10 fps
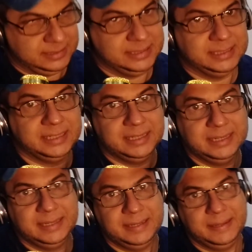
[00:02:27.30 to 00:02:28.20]

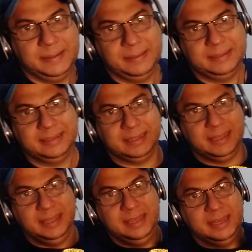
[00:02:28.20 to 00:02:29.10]
Tcharam!
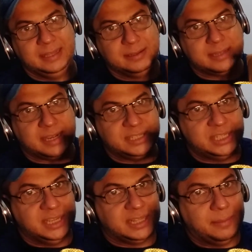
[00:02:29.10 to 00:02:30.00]
aqui, a nossa
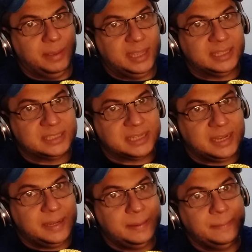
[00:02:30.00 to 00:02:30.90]
caixinha está aberta
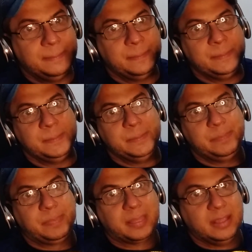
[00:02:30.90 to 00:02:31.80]
já.
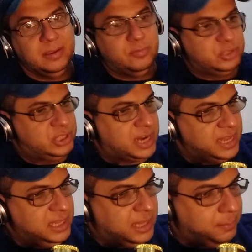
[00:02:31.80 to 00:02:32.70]
Eu vou
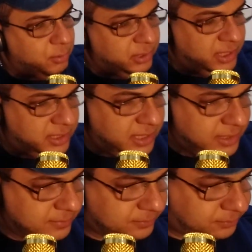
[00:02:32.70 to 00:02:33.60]
tirar item por
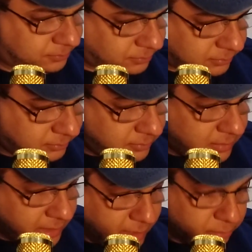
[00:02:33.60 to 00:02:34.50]
item.
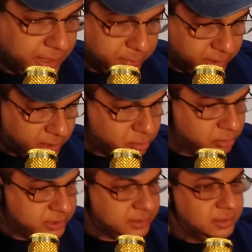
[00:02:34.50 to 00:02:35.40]
Não tem muita
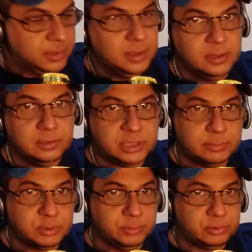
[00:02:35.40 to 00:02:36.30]
coisa. Nós
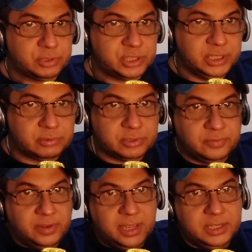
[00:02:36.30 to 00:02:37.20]
temos muitos cheetos
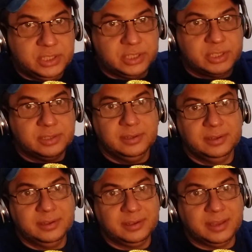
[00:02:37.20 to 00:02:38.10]
verdes.
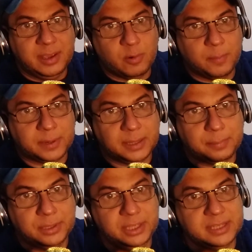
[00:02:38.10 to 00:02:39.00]
Quem compra na
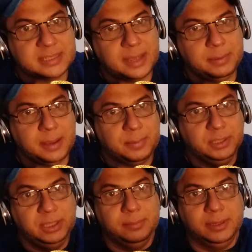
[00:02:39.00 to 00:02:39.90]
Panini sabe que a
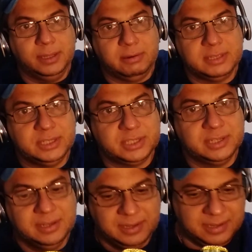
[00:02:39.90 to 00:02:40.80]
Panini manda com
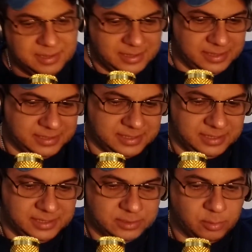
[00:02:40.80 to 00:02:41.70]
esses, esse
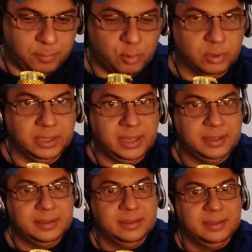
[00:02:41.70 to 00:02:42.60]
isopor, né?